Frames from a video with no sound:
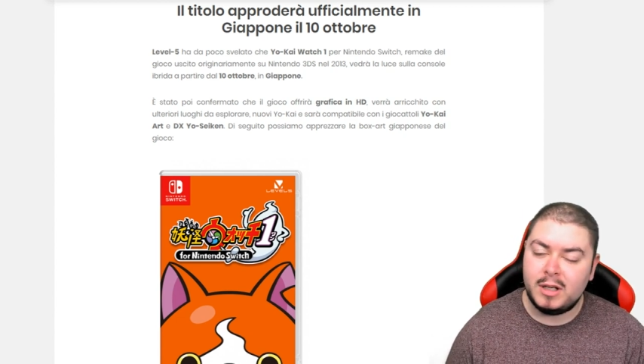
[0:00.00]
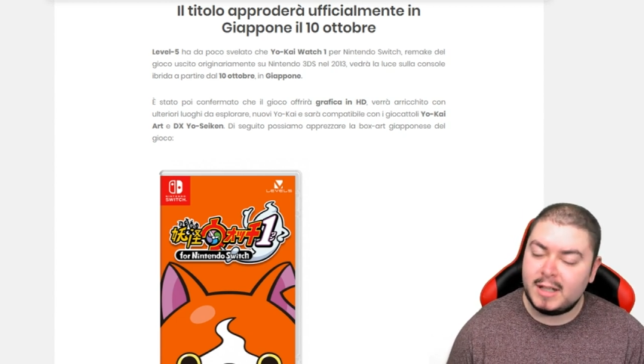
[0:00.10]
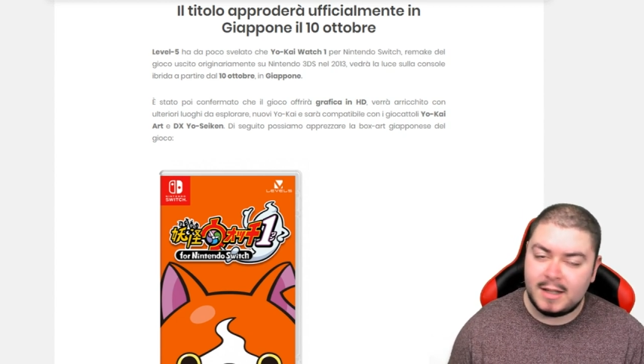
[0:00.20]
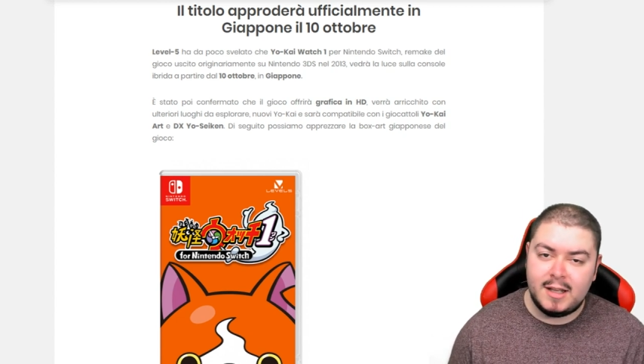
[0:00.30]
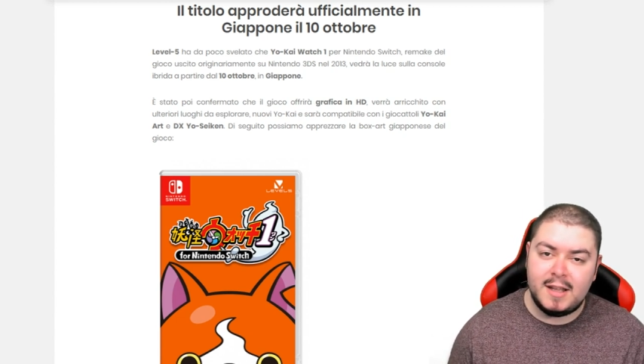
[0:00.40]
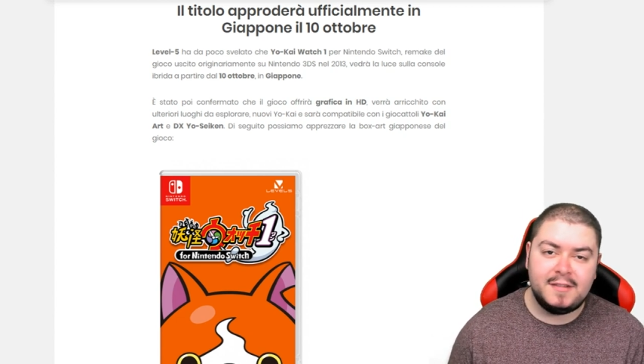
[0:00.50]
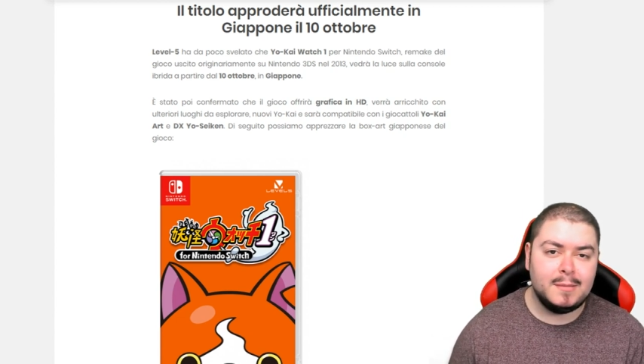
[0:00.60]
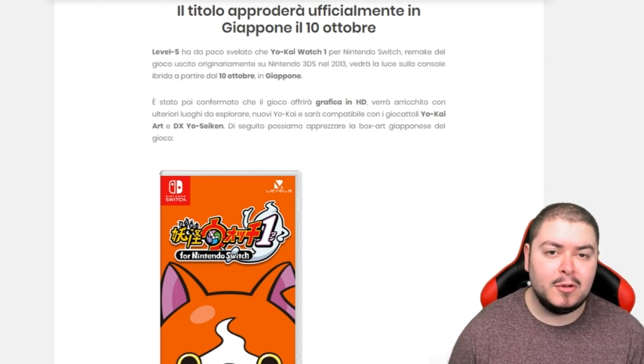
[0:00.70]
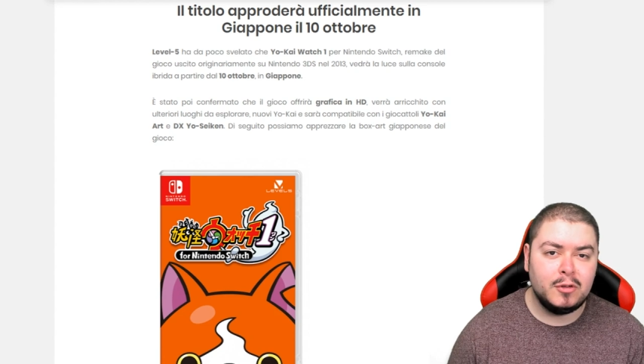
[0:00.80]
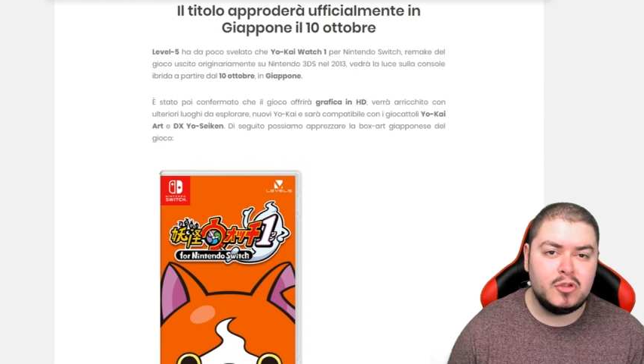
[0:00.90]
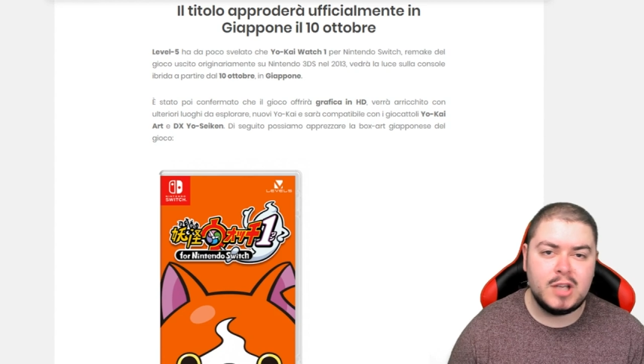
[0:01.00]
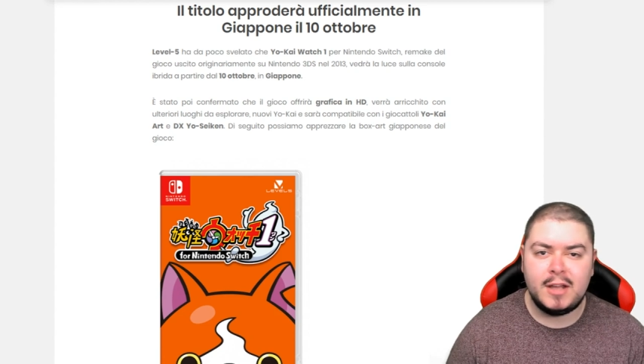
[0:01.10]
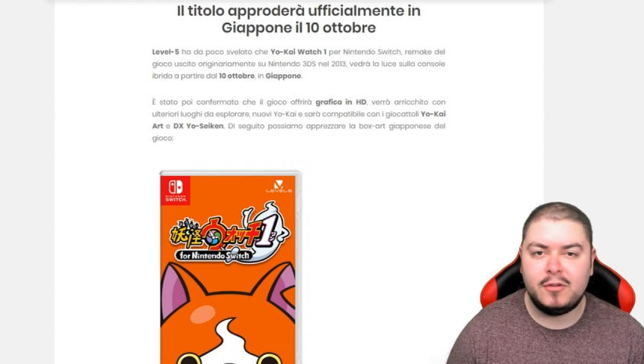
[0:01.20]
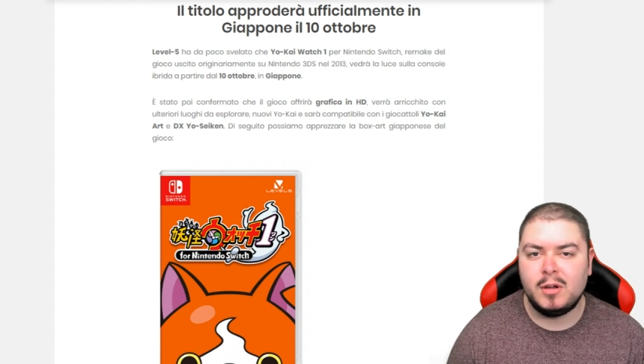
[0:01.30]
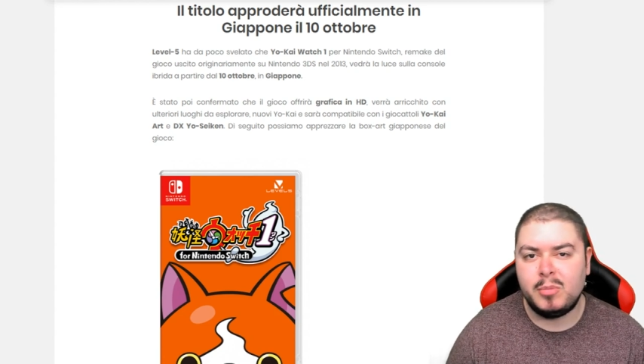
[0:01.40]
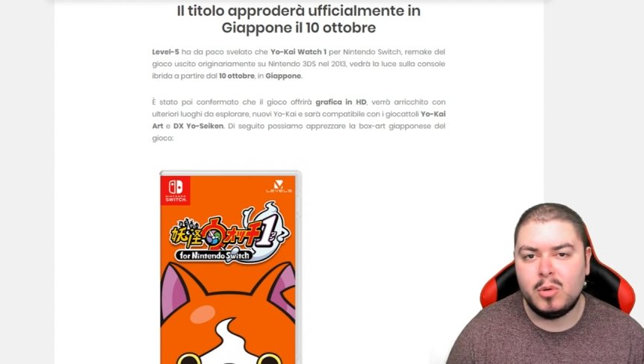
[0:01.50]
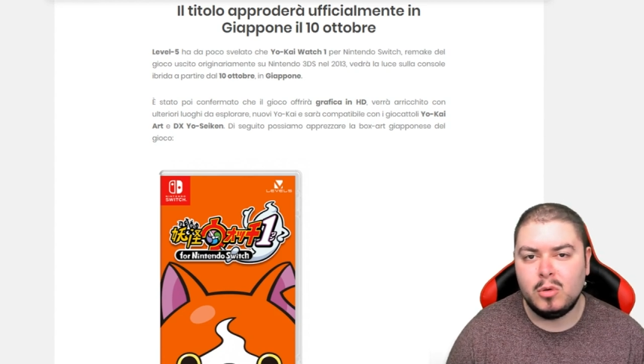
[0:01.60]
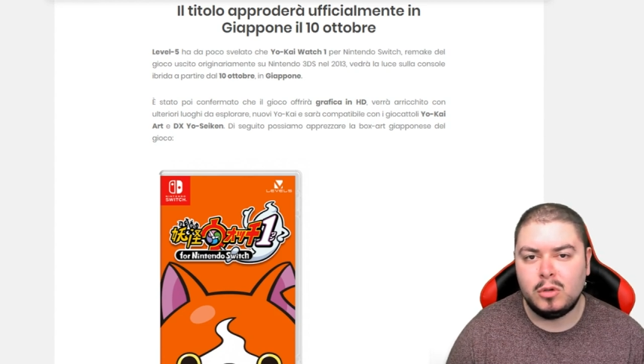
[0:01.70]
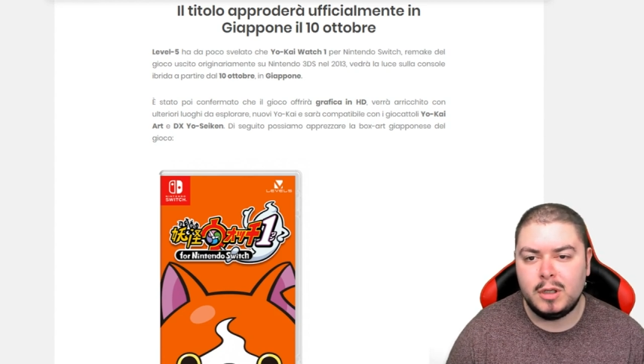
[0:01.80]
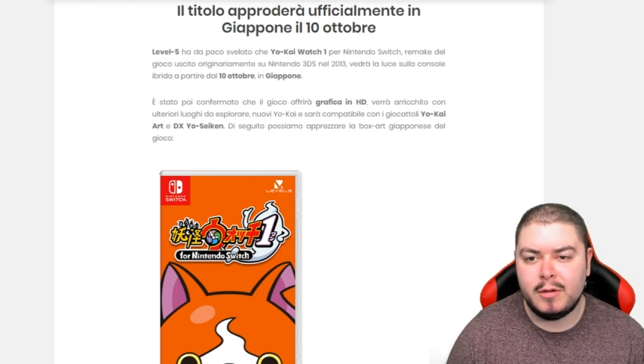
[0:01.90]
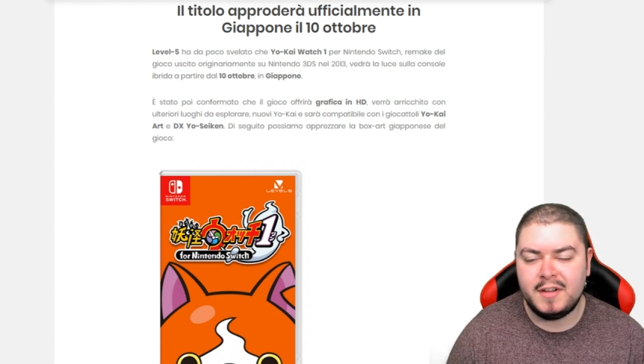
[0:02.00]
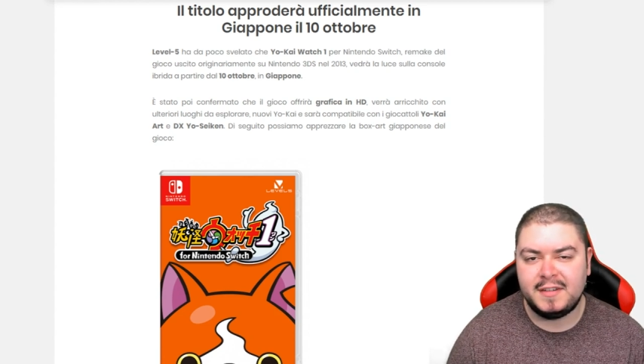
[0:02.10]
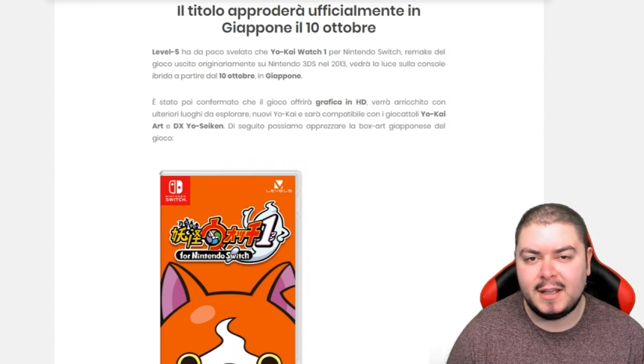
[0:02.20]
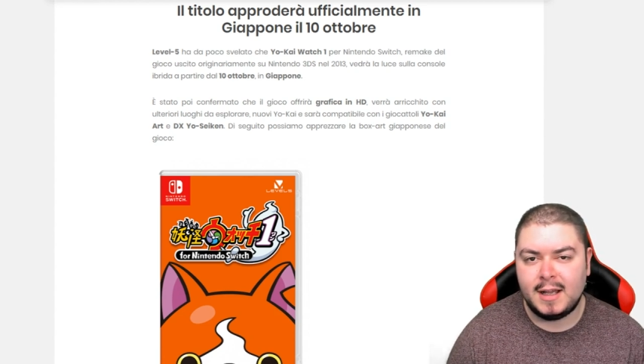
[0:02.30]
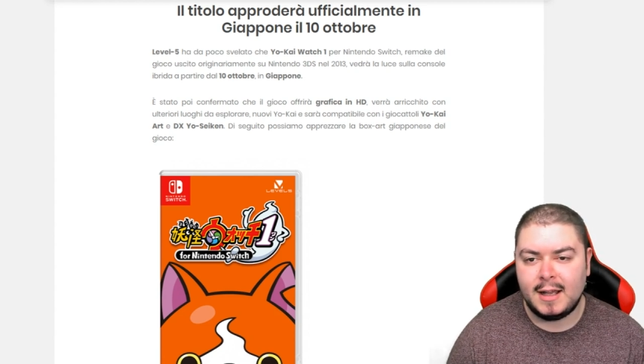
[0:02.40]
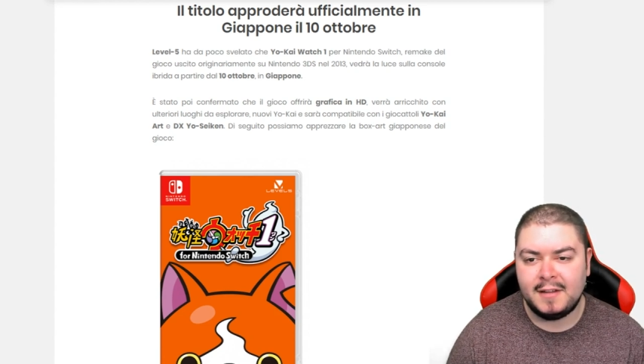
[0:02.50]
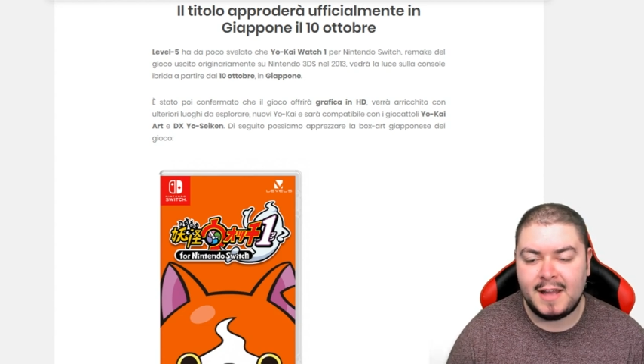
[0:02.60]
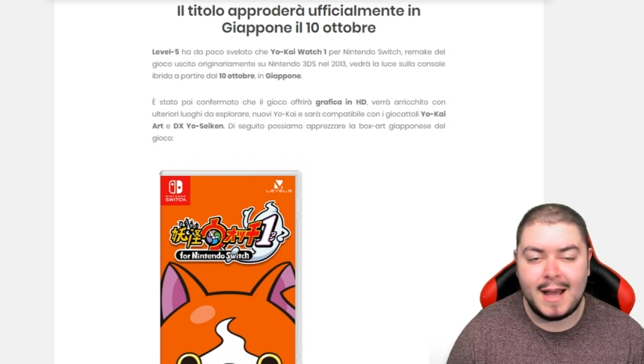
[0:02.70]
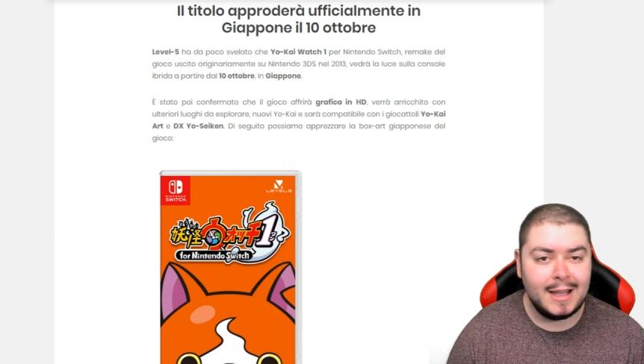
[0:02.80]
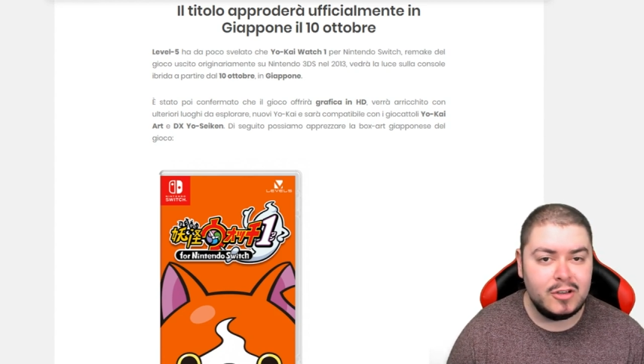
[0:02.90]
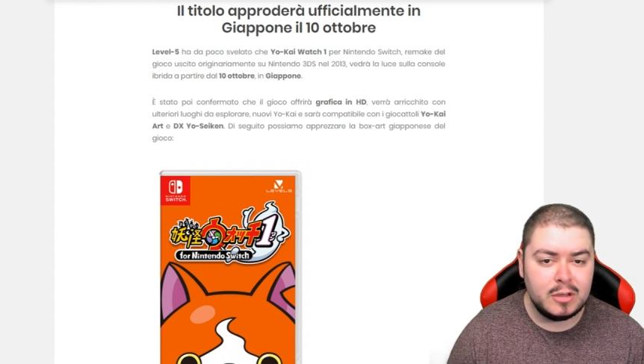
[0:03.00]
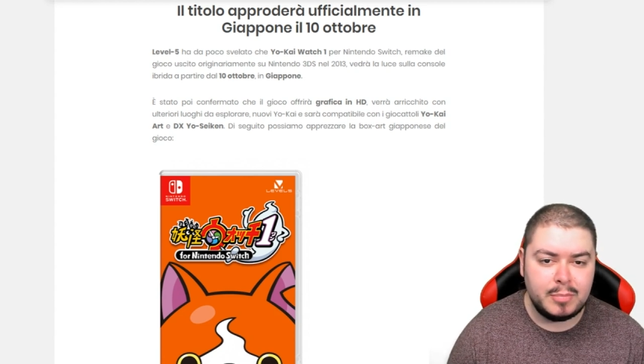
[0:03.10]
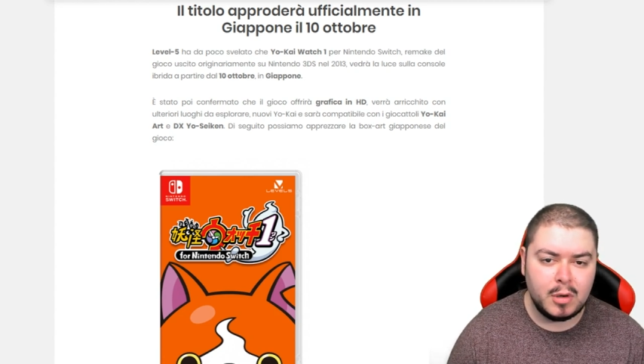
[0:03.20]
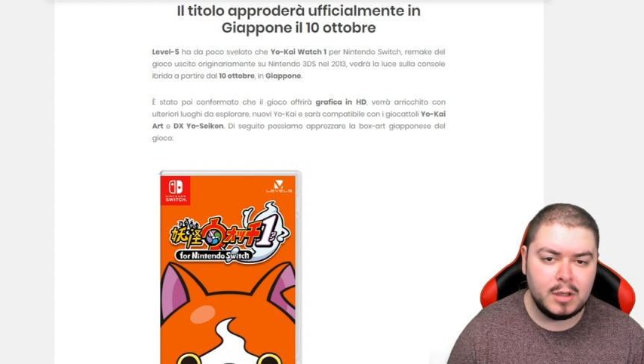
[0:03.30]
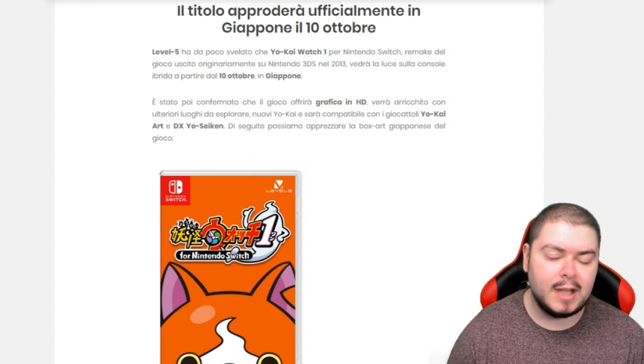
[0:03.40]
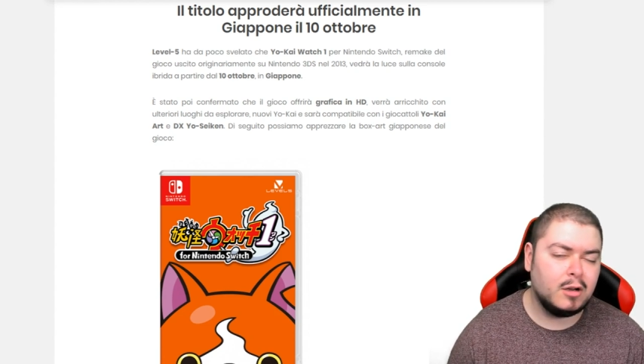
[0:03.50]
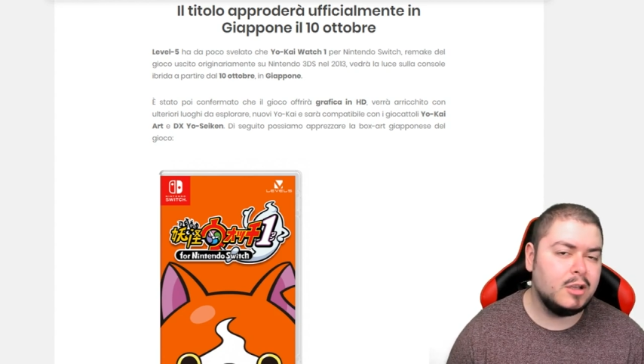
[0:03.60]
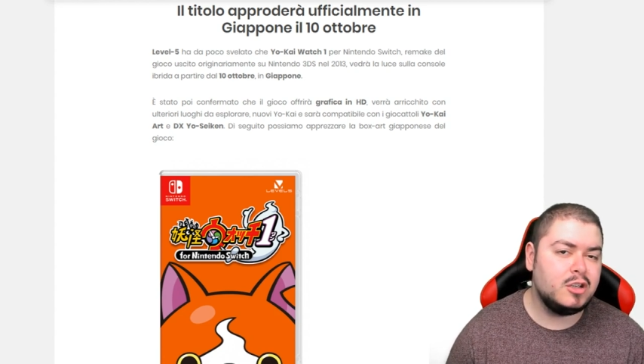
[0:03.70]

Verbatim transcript: il grandissimo successo appunto di questa saga in Giappone hanno